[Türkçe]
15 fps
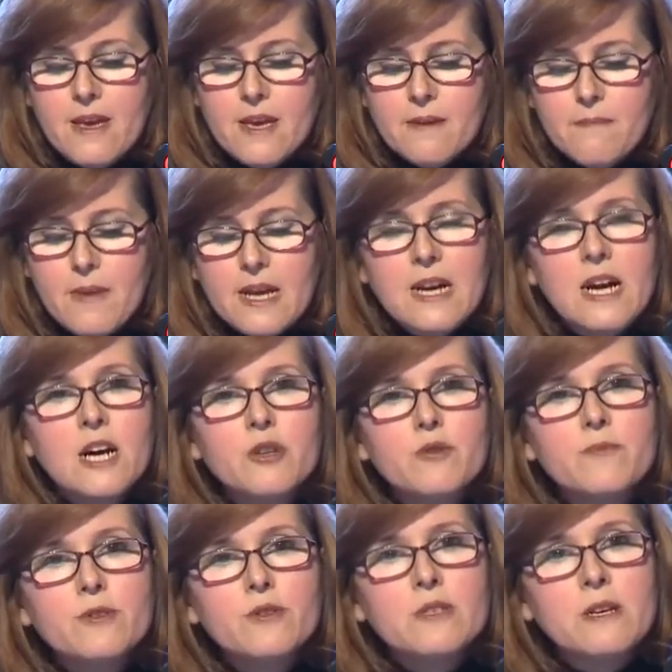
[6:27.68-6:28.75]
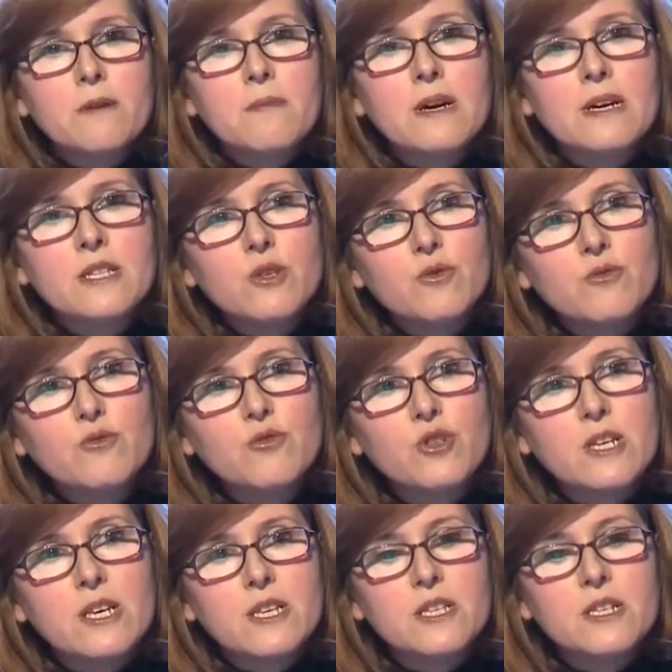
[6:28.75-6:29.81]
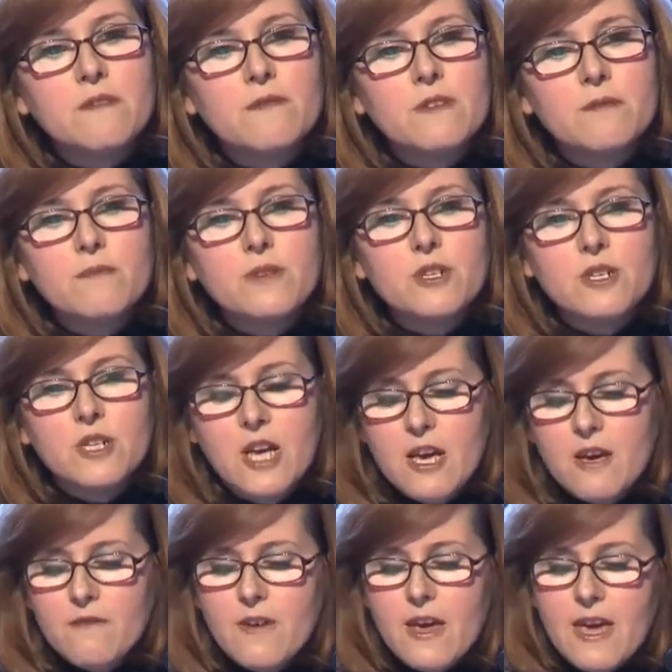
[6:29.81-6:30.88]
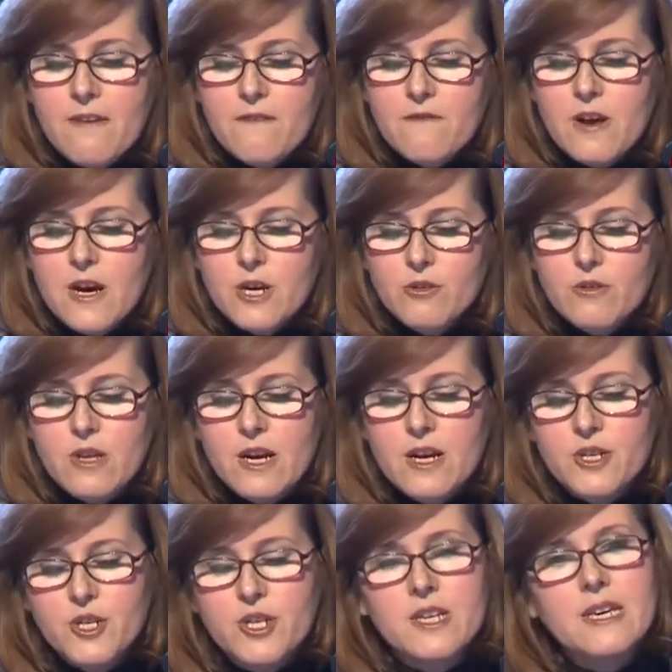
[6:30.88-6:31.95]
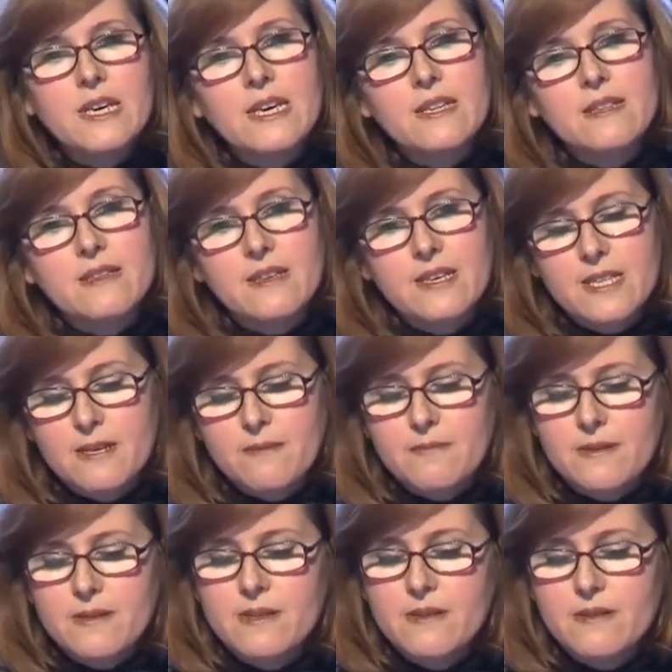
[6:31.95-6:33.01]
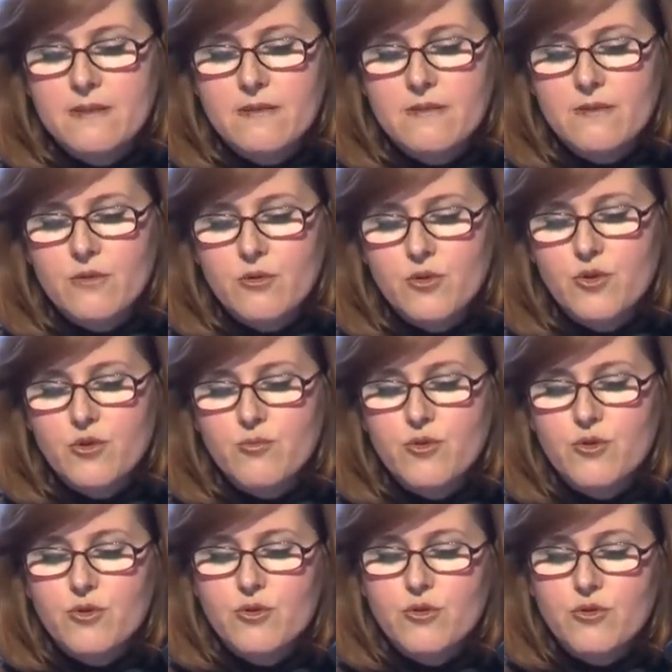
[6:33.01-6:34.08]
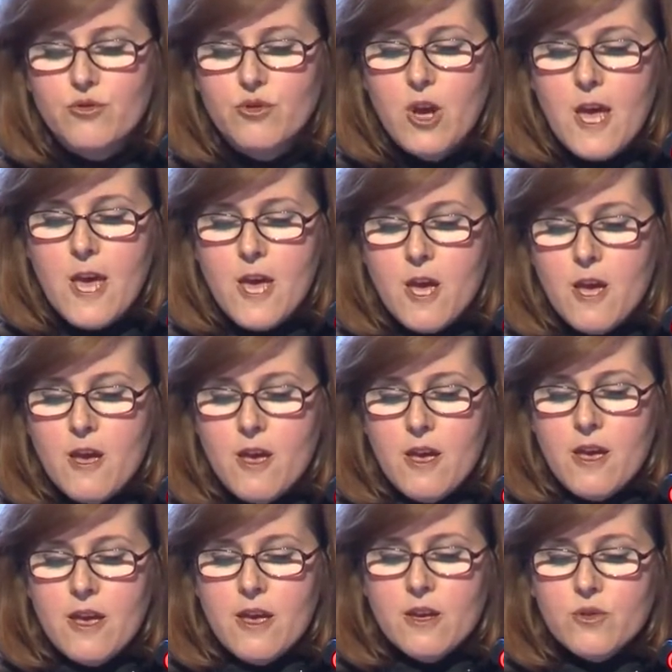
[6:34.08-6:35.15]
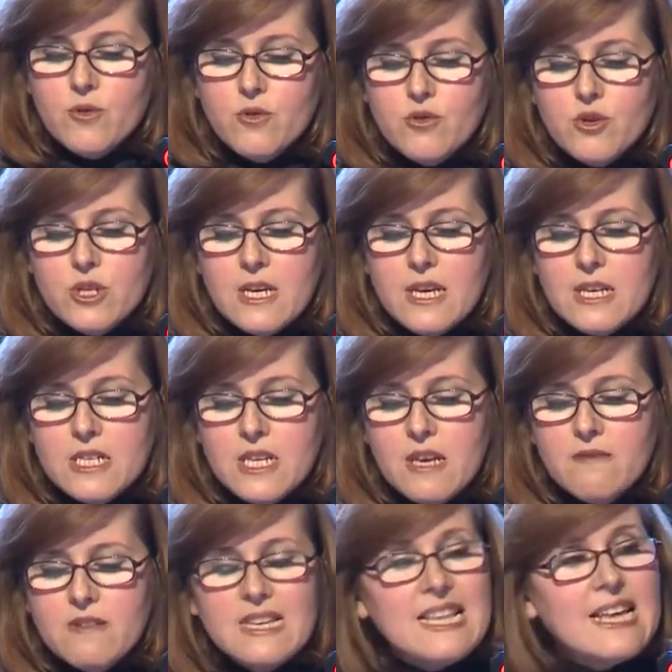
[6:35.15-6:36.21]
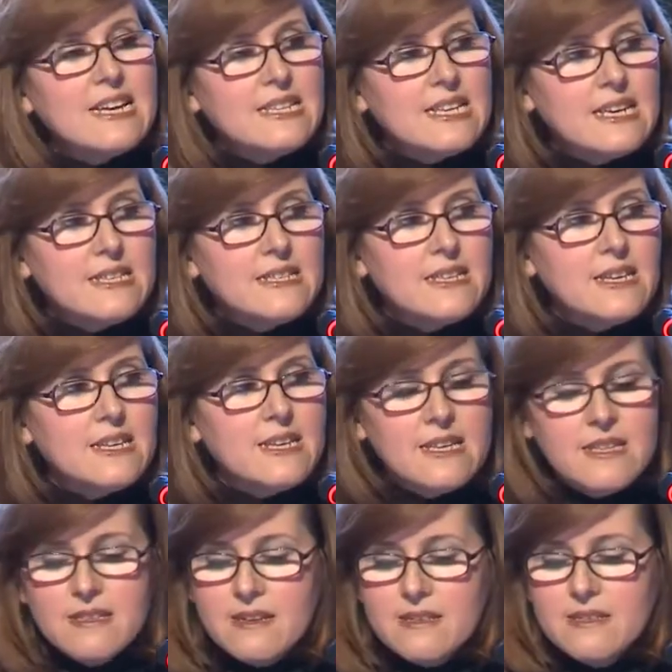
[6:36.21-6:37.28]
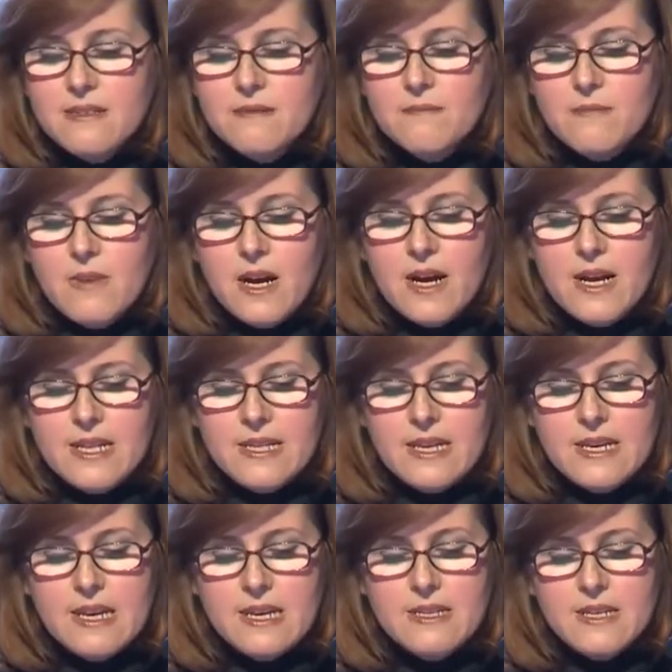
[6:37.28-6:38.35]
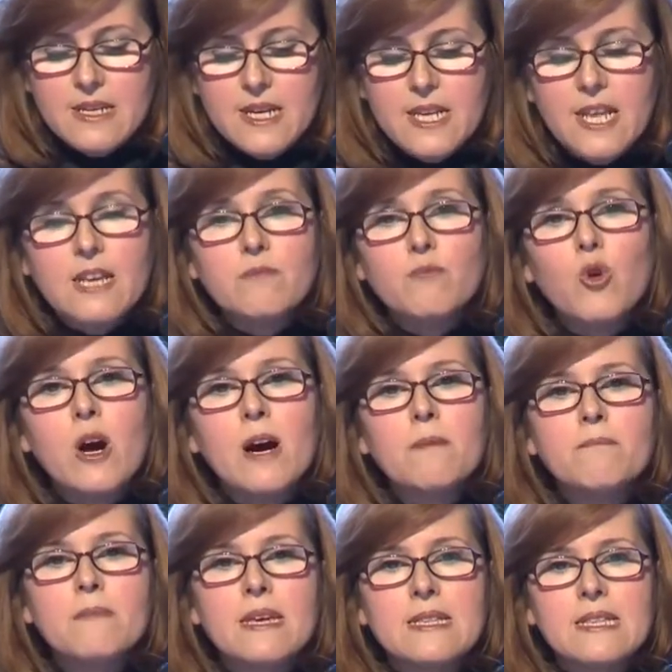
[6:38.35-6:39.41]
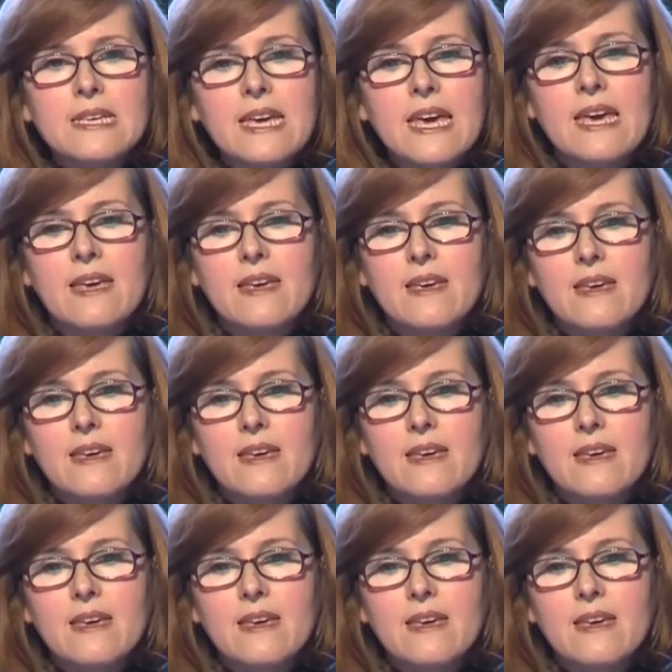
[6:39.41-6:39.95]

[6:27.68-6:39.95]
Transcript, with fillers: Megaribüz Zaman'ı Türkçe'ye çevirmiş ve Envarül Aşıkin kitabı oluşmuştur. Türkçe'ye çevrilen eseri nazım haline getirerek Muhammediye